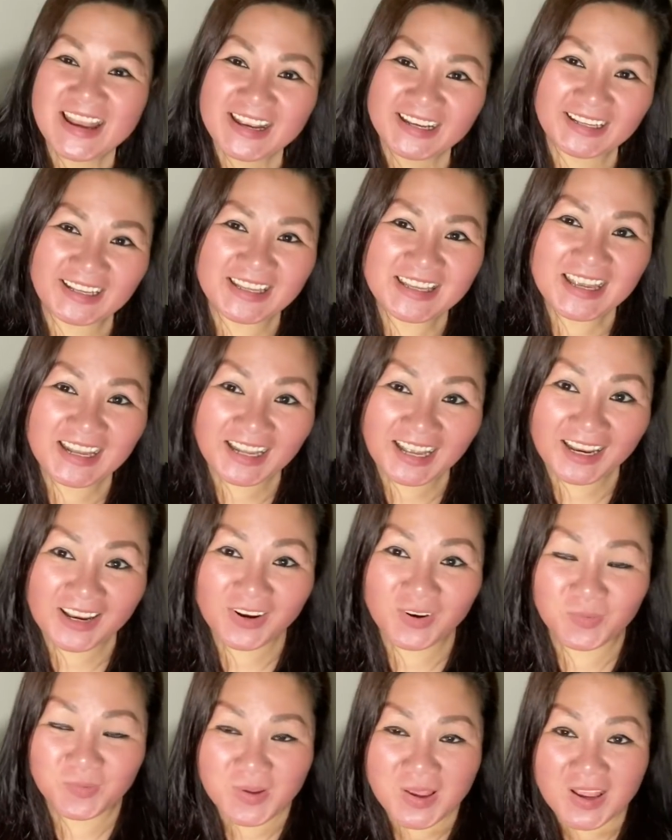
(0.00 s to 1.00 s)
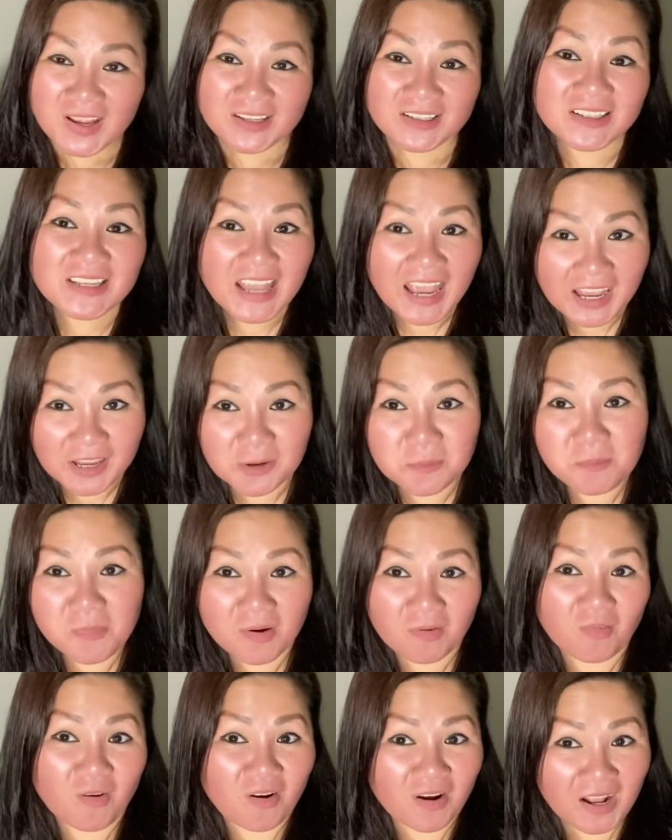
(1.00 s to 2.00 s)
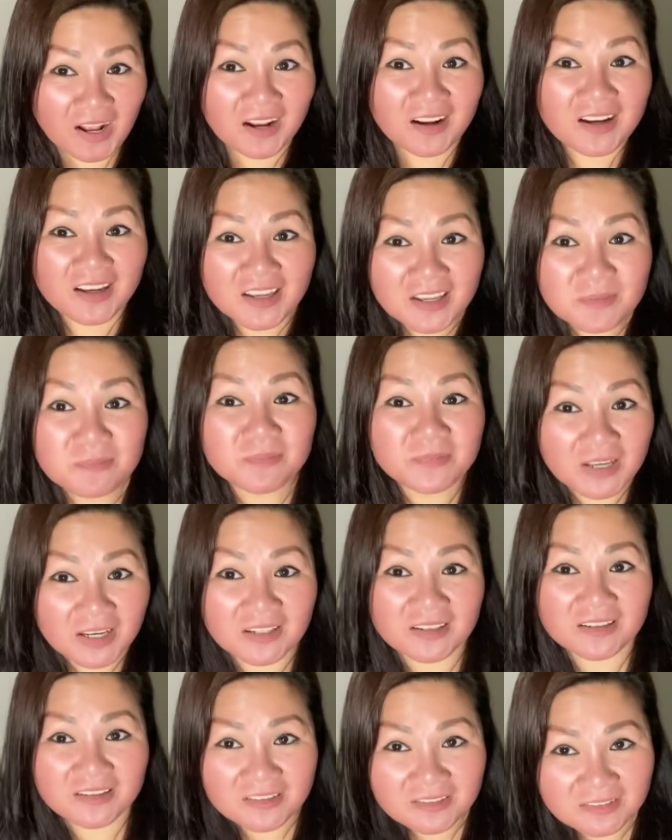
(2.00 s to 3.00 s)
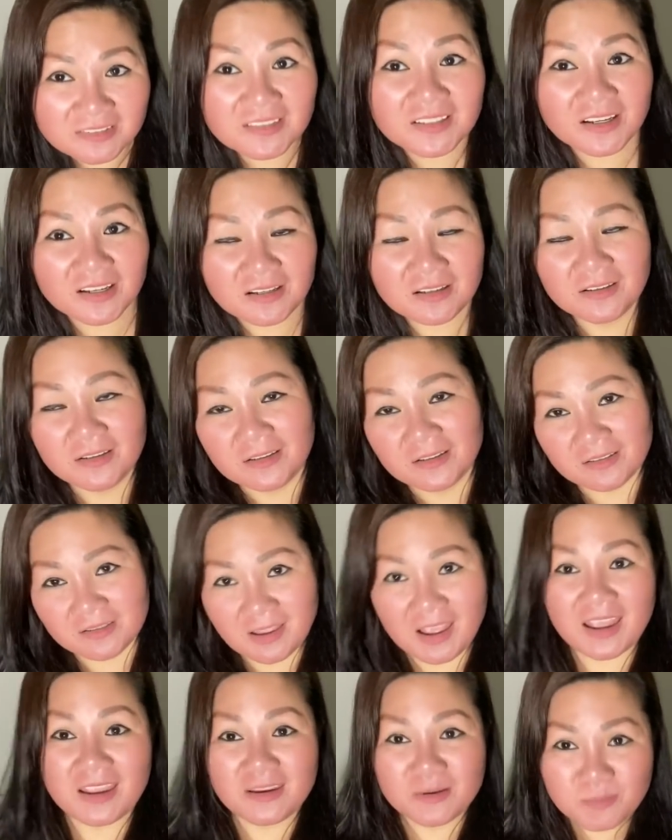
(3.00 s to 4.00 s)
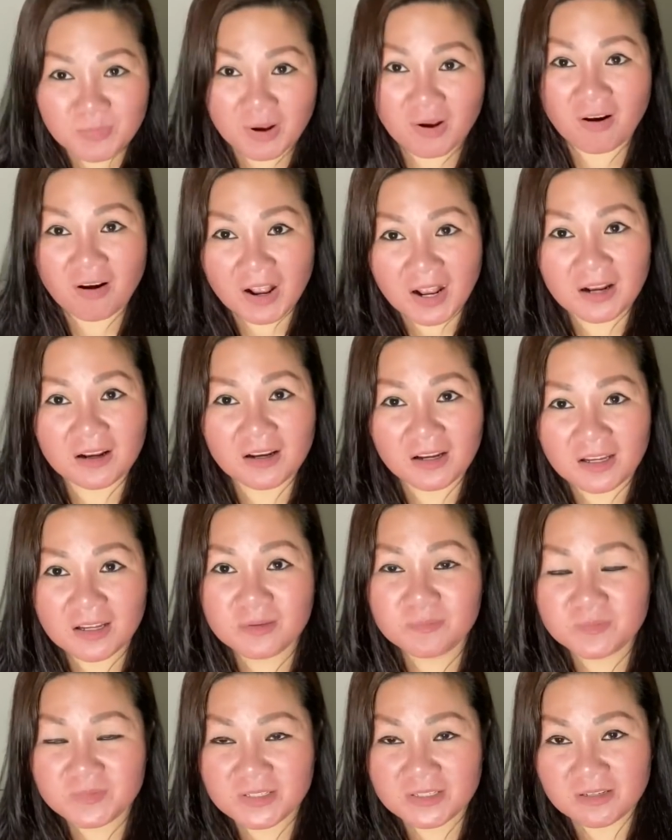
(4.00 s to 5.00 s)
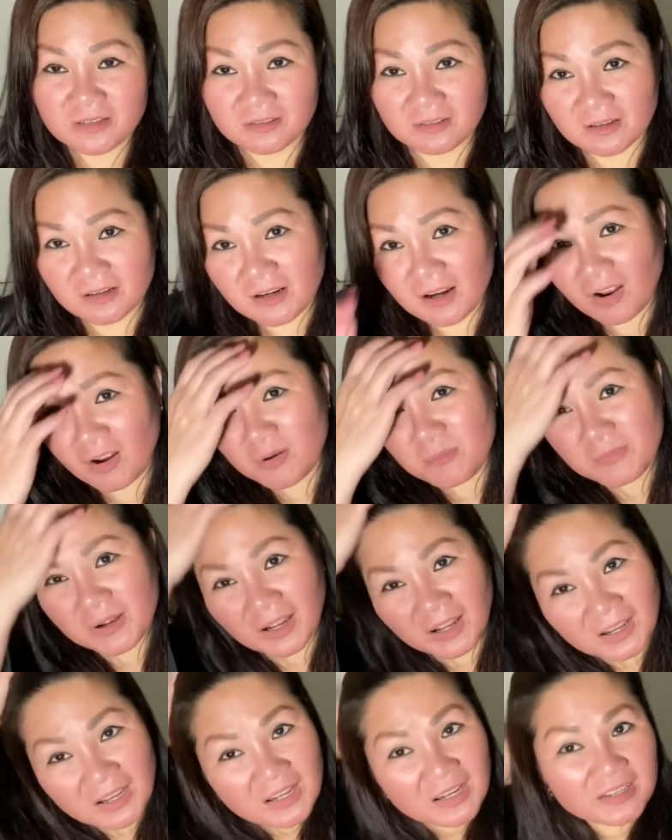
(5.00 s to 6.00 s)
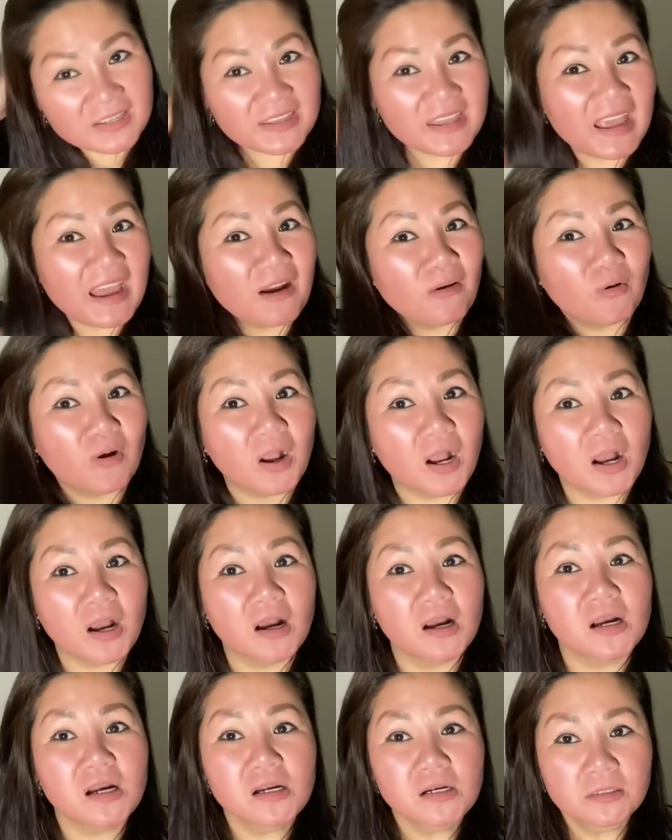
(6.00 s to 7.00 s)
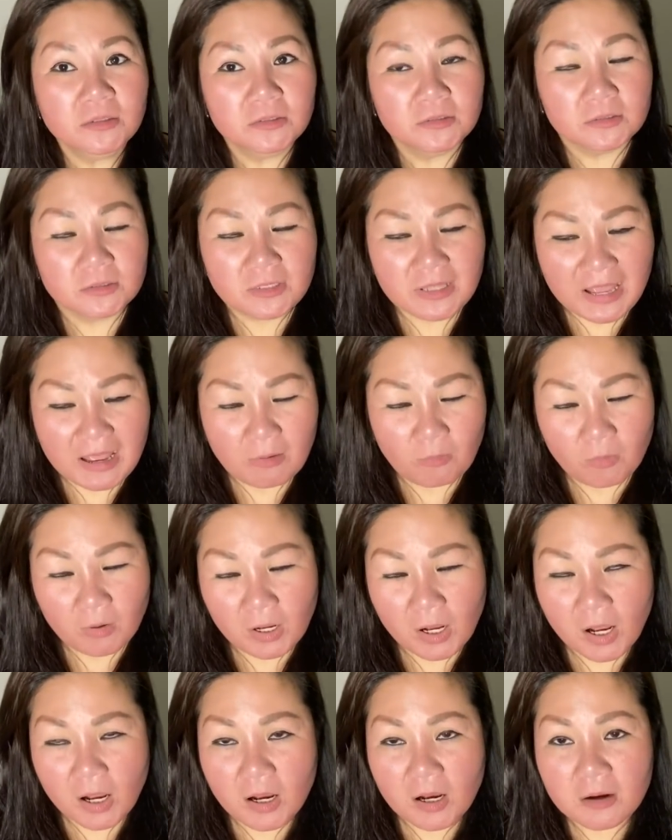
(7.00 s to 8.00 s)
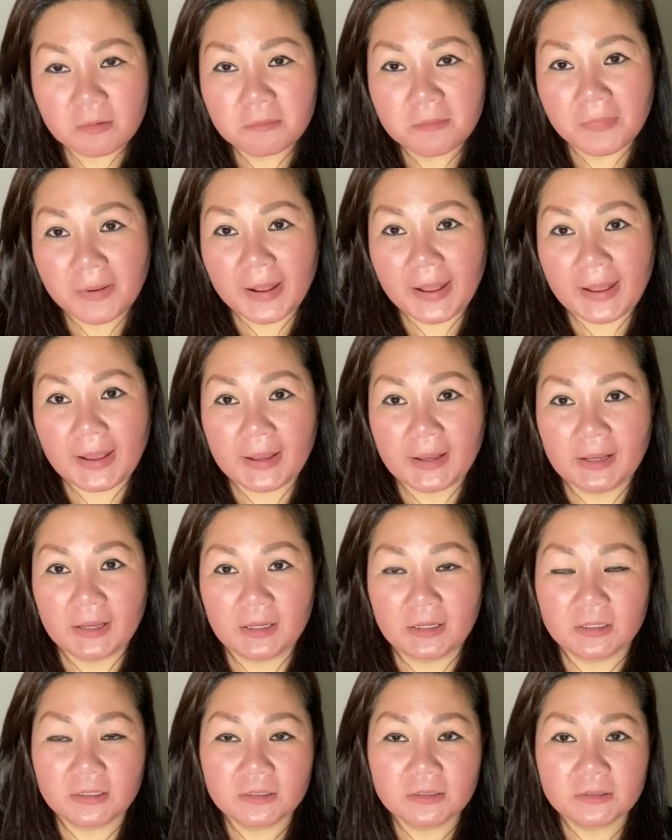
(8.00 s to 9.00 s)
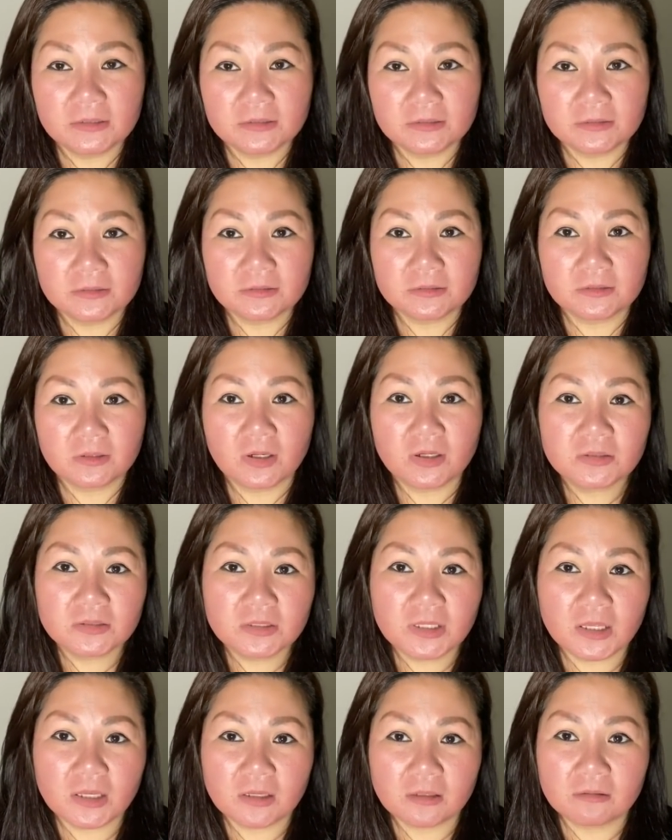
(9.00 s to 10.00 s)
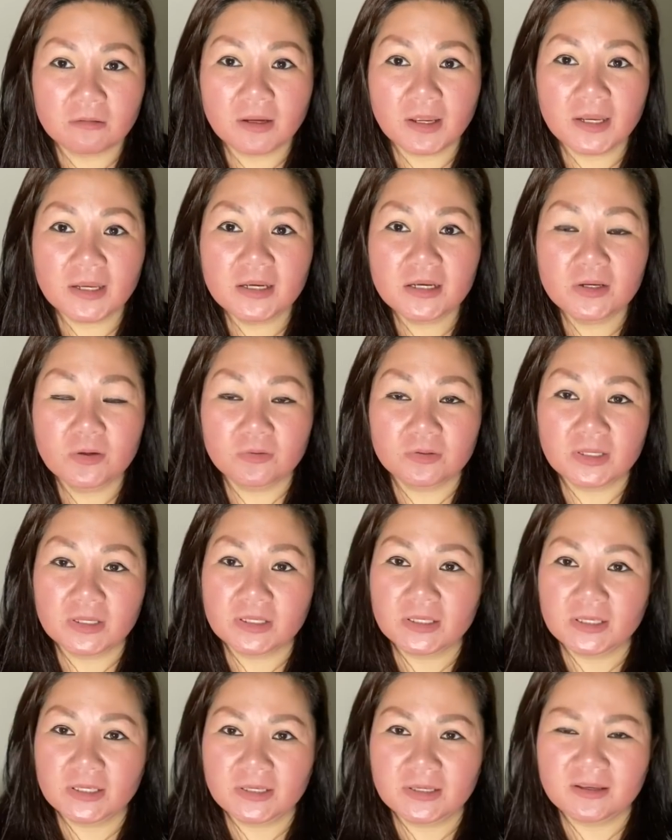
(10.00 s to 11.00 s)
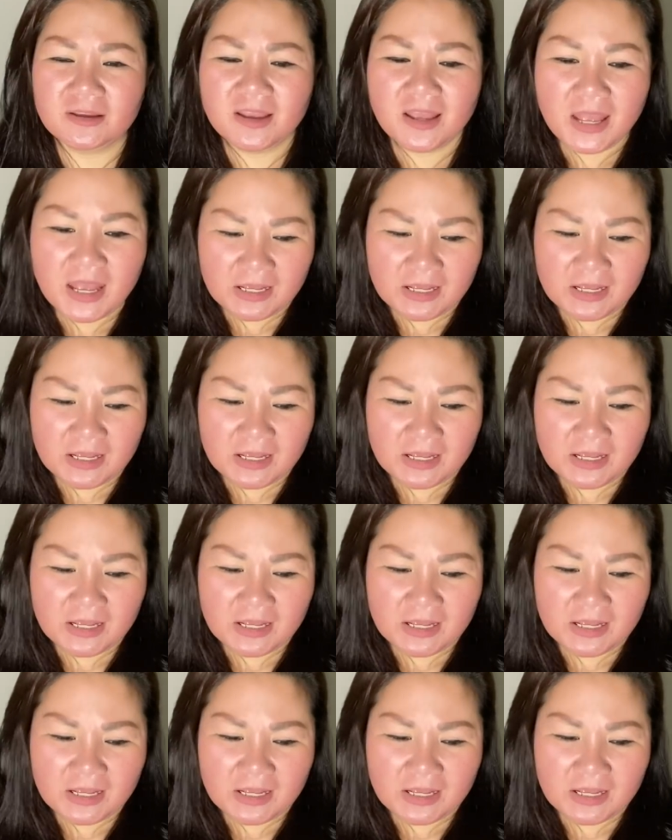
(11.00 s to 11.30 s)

nhà thấy không vậy mà còn ăn hiếp thủy nữa đó vậy mà còn ăn hiếp chứ đừng có nói mà giàu có giàu có mà hả có tiền ấy rồi này kia